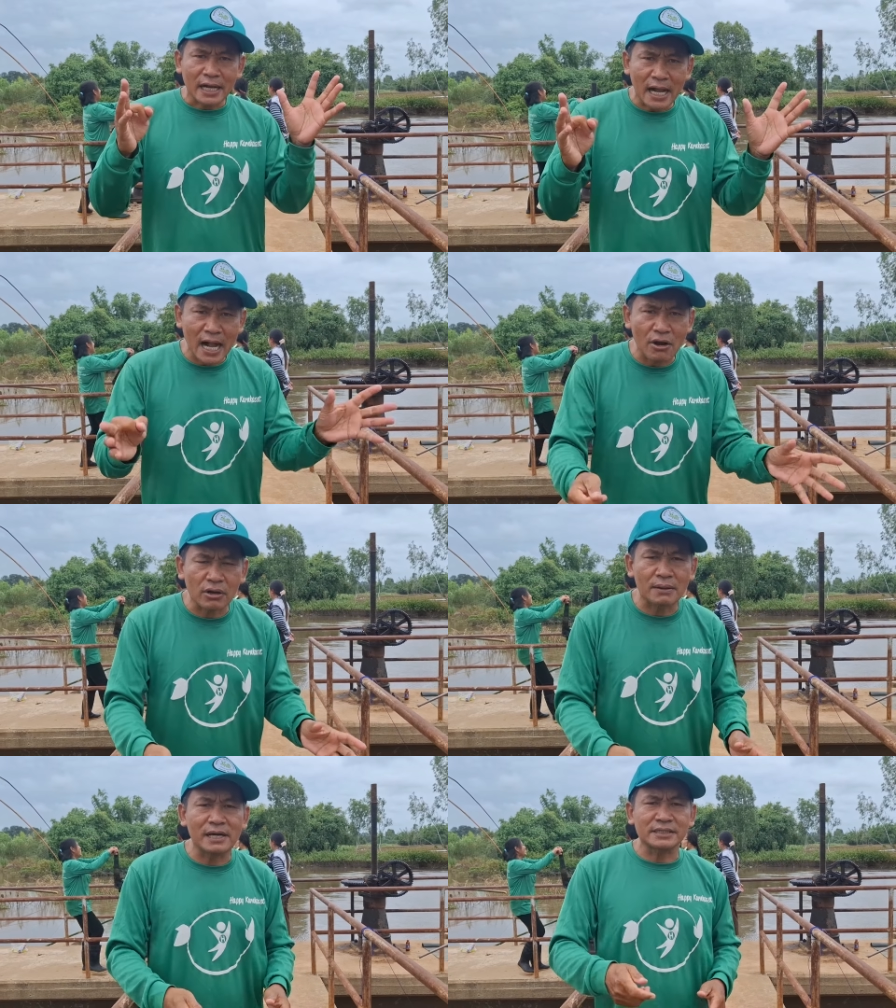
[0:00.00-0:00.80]
ข้าว
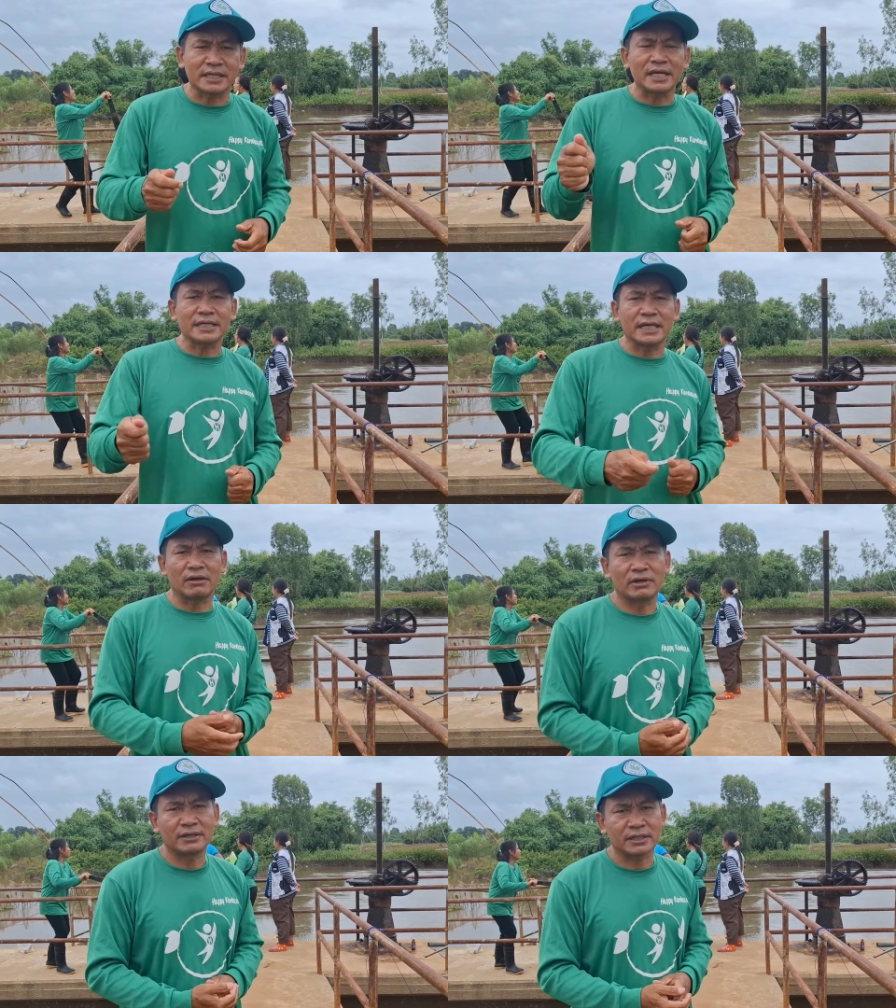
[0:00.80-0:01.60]
กำลังจะได้เกี่ย
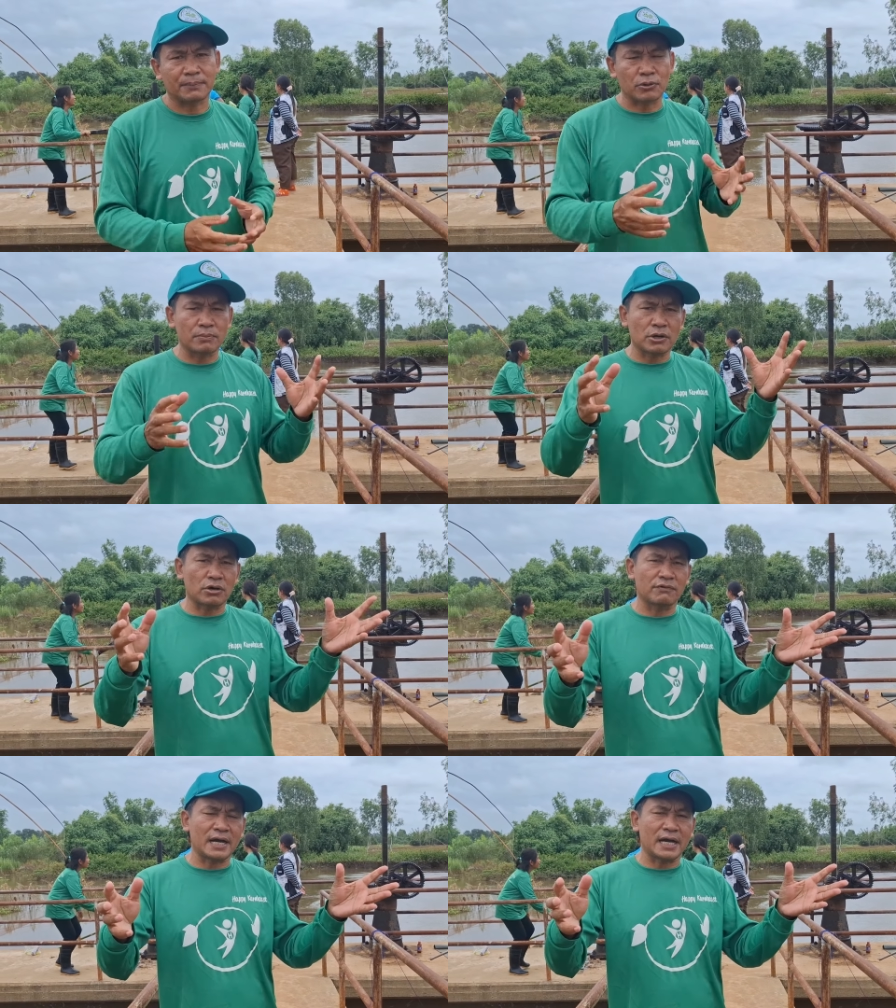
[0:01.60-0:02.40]
วแล้ว แต่ผลปราก
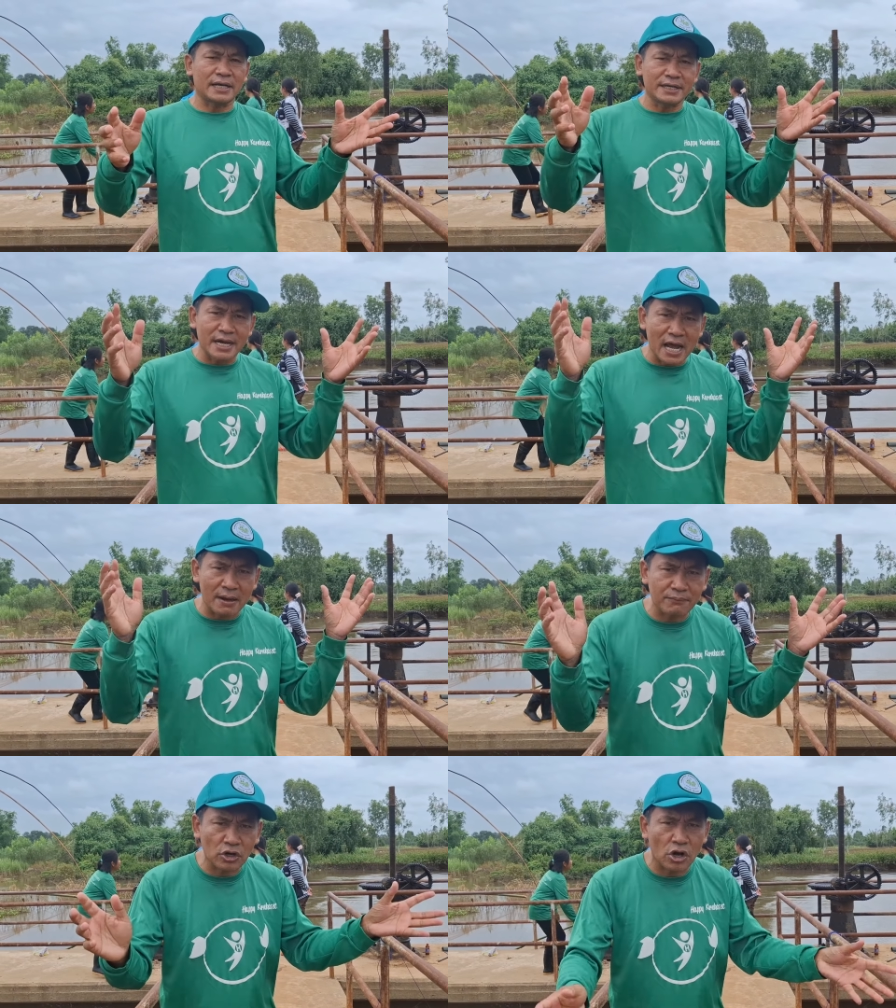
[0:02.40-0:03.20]
ฏว่า
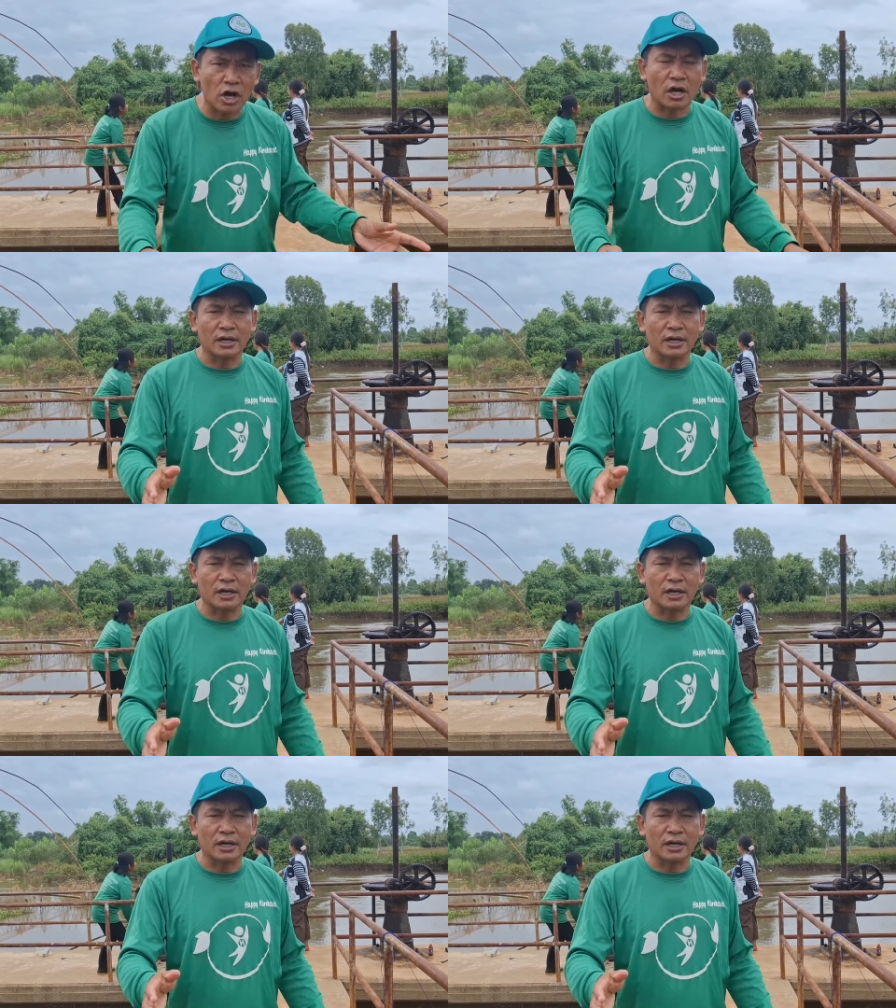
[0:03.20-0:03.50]
น้ำก็